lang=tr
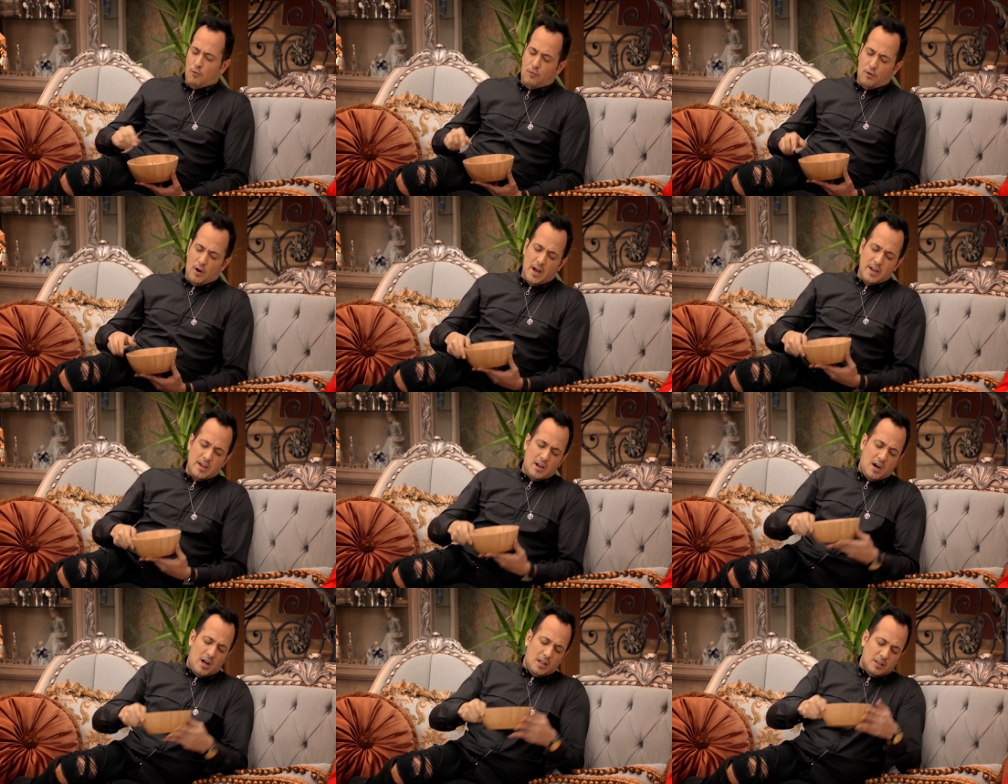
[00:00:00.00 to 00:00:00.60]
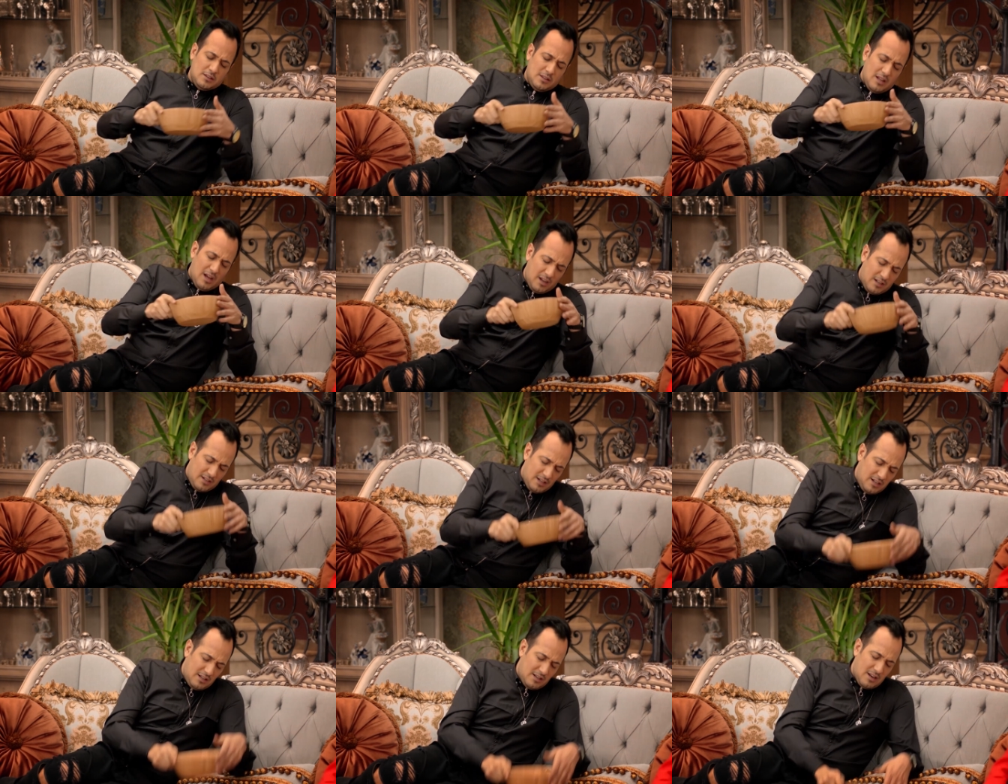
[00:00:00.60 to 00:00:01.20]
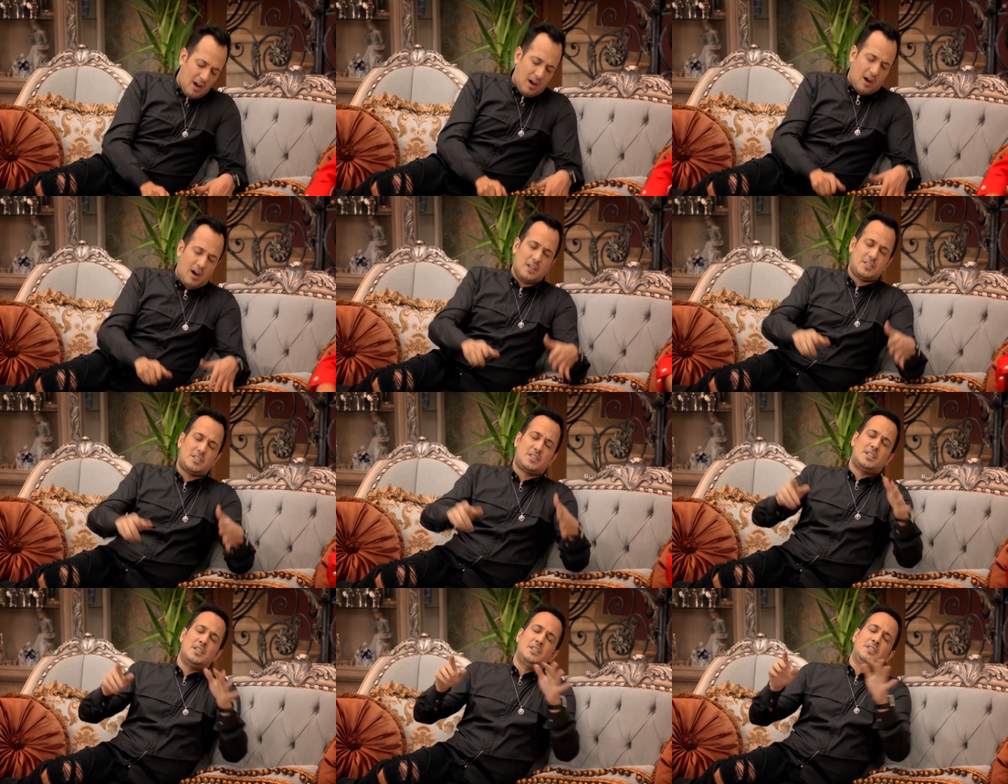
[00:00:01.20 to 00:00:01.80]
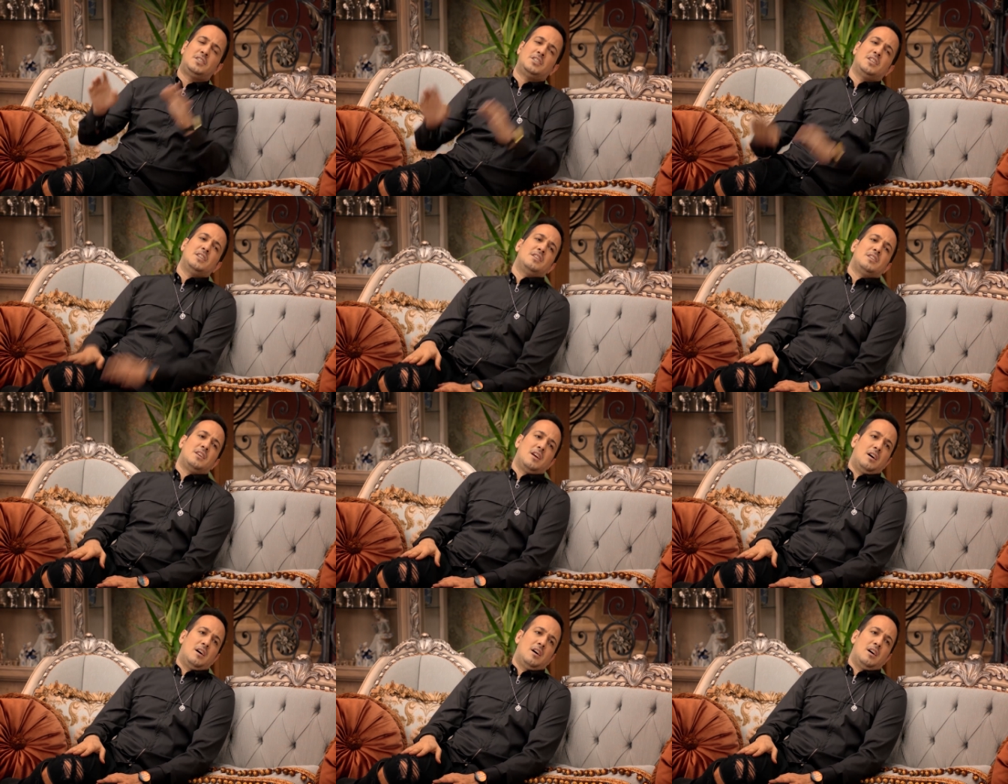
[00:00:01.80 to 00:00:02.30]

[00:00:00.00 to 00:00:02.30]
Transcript: Of ay Allah lillah aşkı için